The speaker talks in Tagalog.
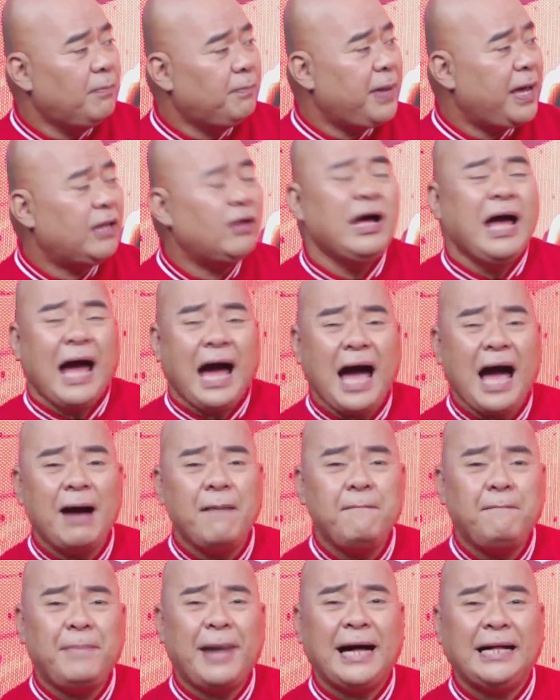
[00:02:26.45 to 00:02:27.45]
Pero
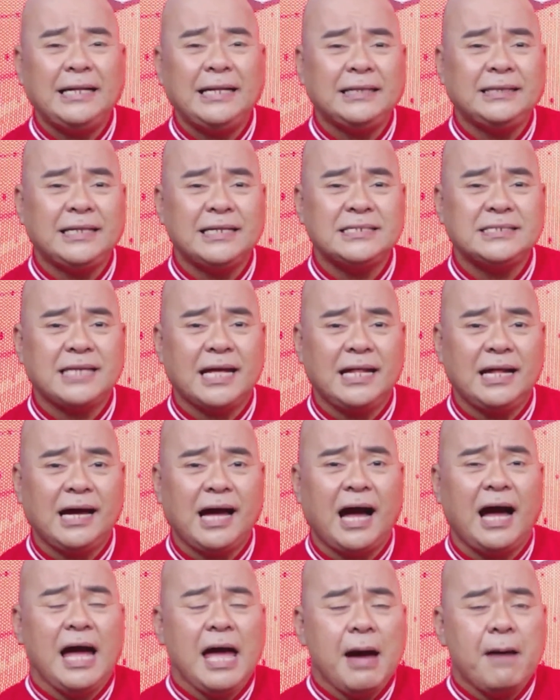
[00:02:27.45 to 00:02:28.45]
ang Pero politics nga.
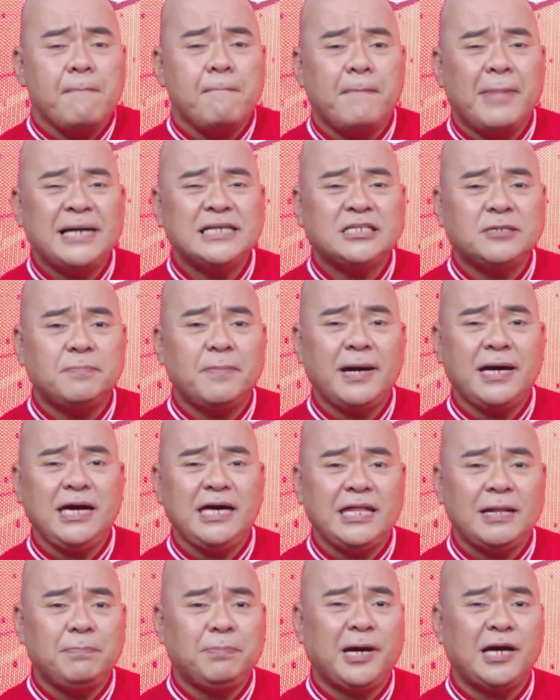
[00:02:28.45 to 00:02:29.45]
talaga, Oo. mas
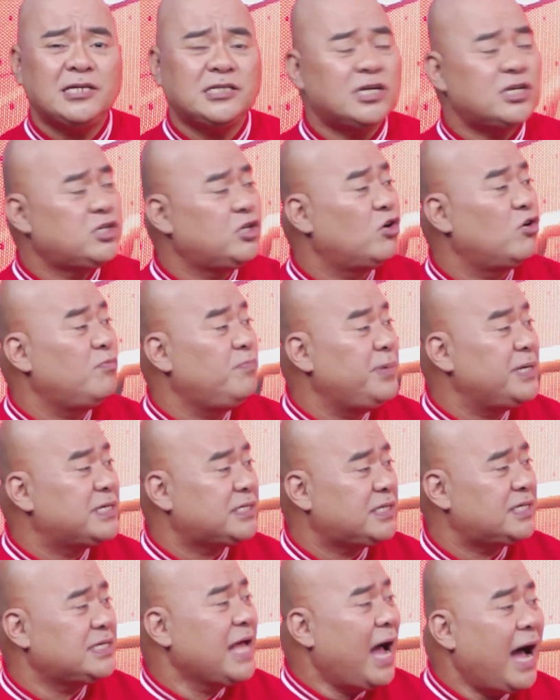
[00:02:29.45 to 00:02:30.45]
mahirap kaysa show
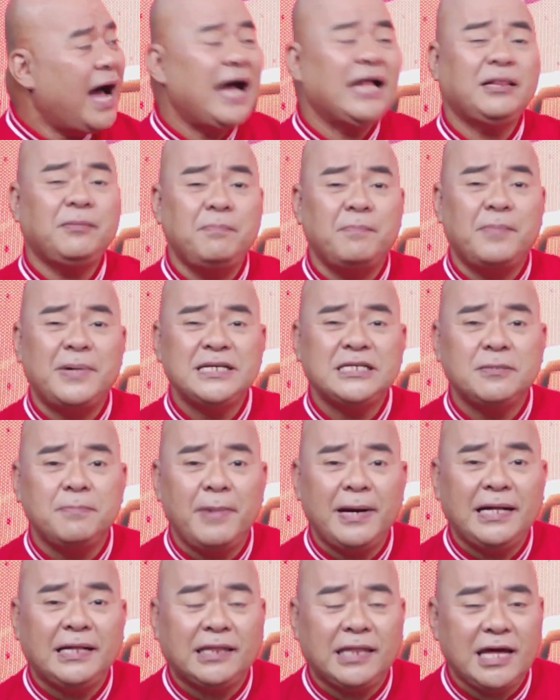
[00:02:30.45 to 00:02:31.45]
business at mas
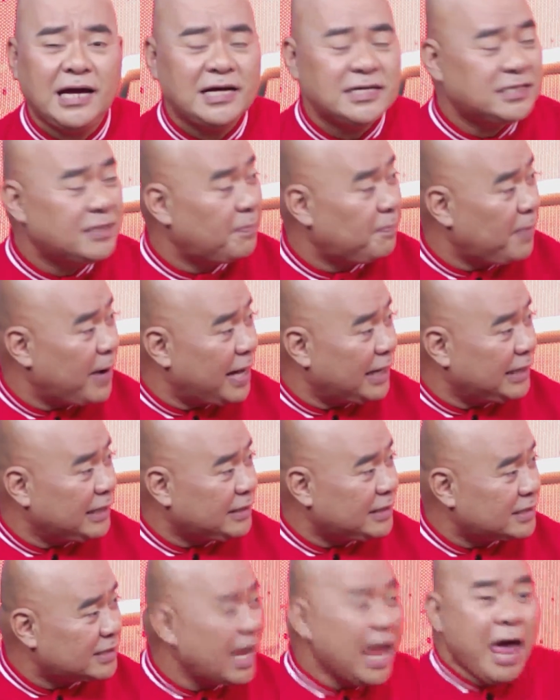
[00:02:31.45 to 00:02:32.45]
maintiga sa
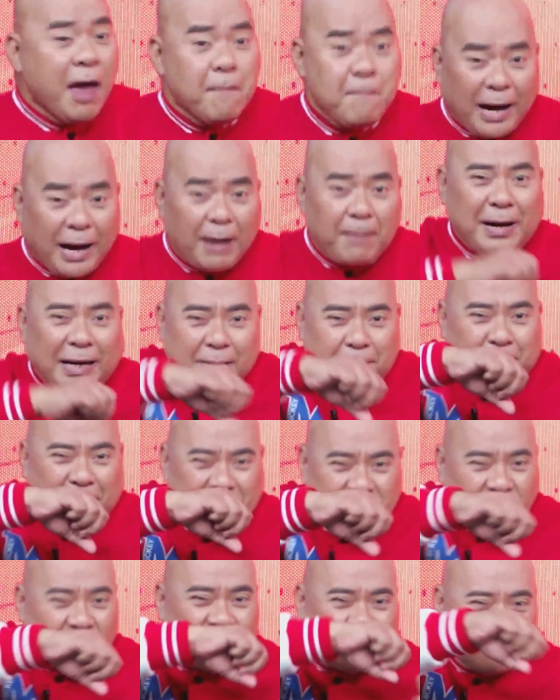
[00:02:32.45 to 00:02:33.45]
politics. Baka
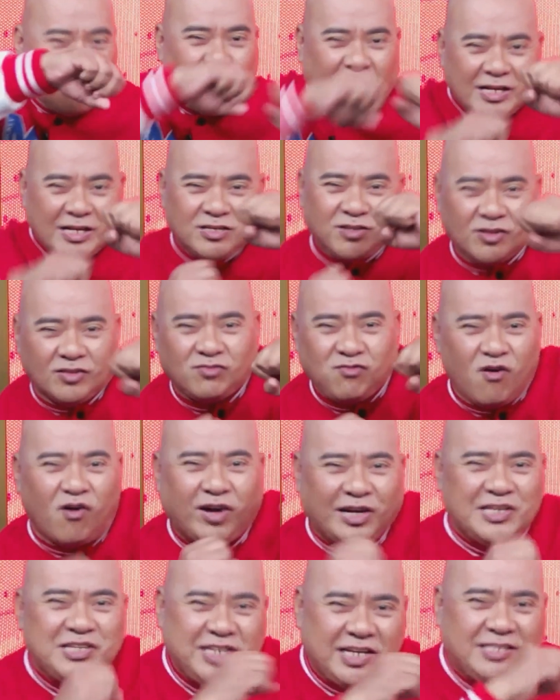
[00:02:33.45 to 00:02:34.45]

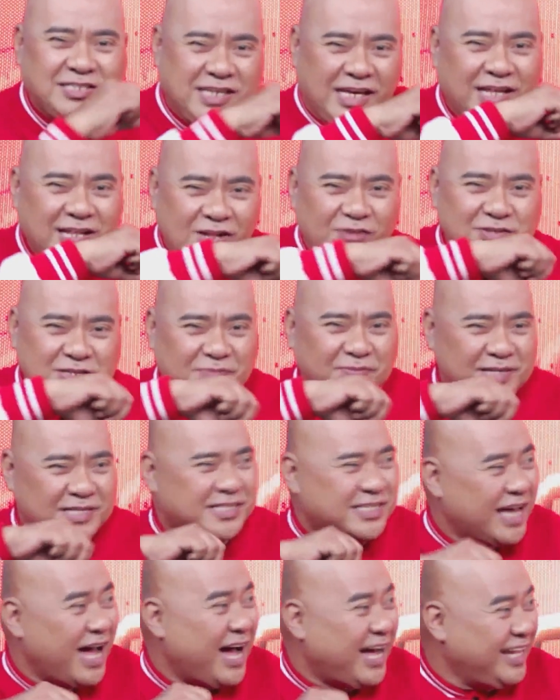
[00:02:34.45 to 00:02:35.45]
makipagsuntukan-suntukan dyan si Luis
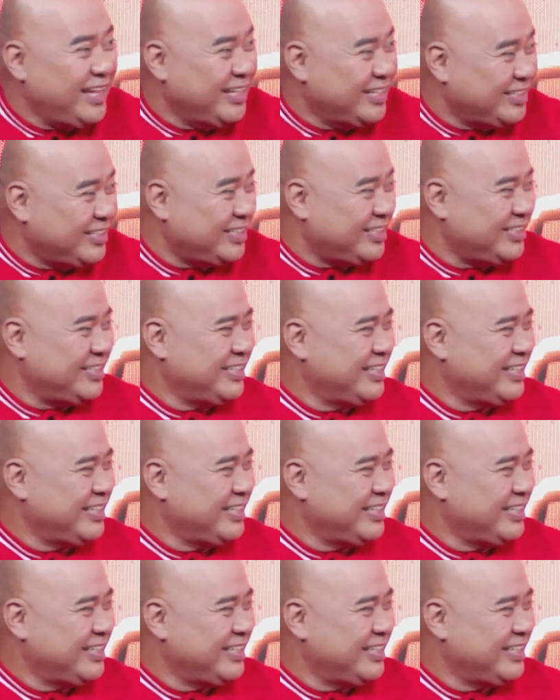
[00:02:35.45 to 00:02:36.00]
Correct. Pero kung